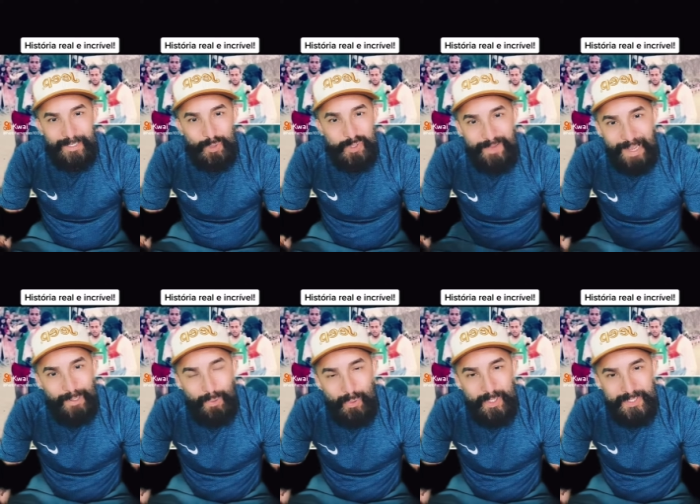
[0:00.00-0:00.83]
os
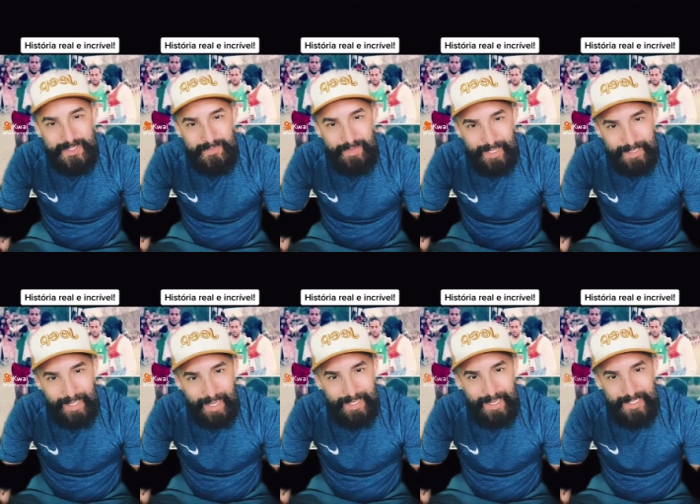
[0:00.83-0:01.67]
valores de
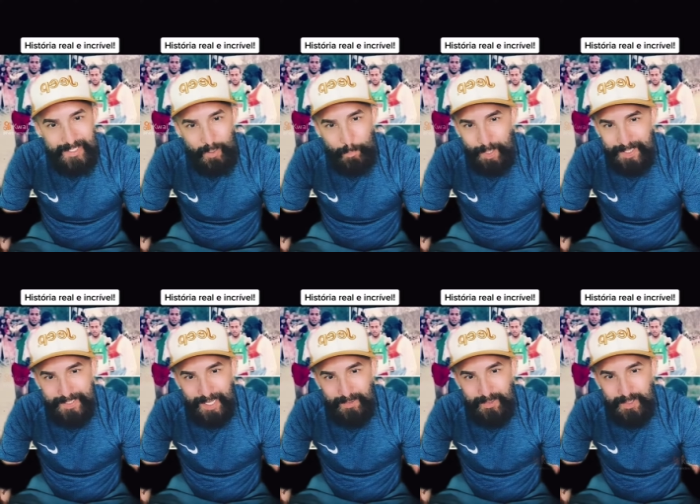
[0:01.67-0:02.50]
verdade eles são
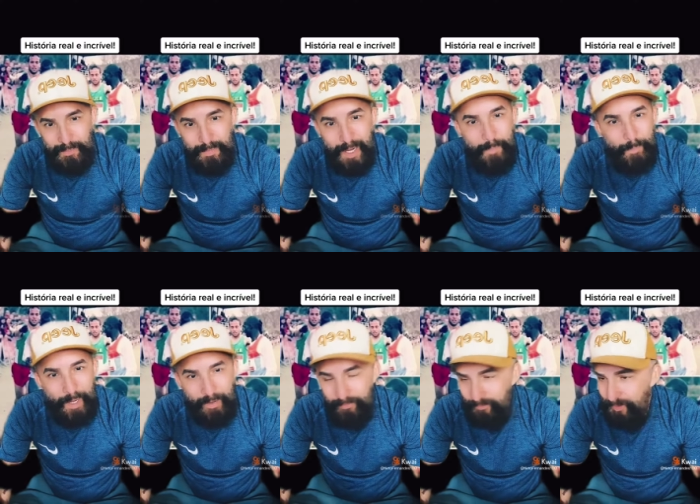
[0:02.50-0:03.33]
passados de mãe
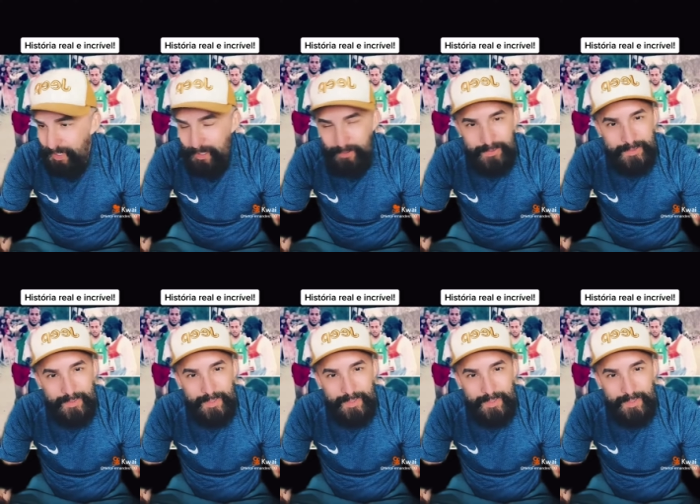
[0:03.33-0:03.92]
para filho.